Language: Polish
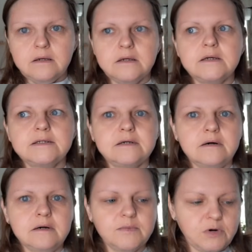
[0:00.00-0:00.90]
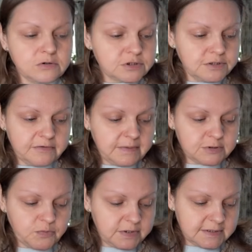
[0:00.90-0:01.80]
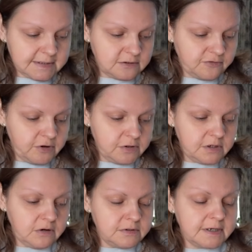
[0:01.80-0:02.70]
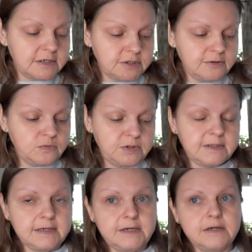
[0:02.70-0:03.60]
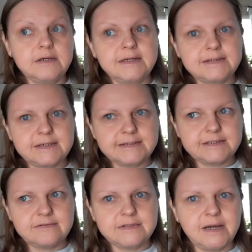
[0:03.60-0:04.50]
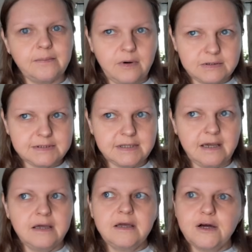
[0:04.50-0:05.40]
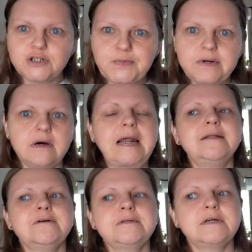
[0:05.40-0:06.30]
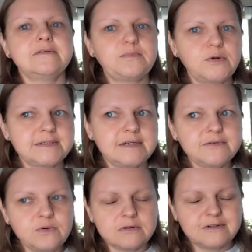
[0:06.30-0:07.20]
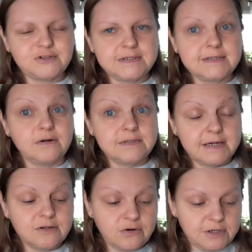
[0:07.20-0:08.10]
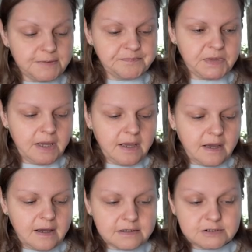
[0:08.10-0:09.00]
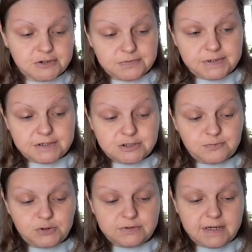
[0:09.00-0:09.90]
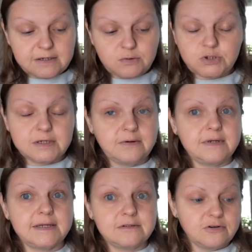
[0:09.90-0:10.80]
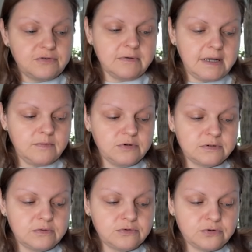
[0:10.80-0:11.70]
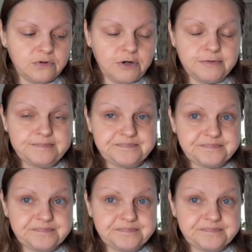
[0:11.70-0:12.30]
E, to mąż nie wiem, czy będzie zadowolony. On raczej lubi takie intensywne, mocne, żeby go rano tak postawiło to wszystko na nogi. A czy on będzie pił taką czekoladową albo tą drugą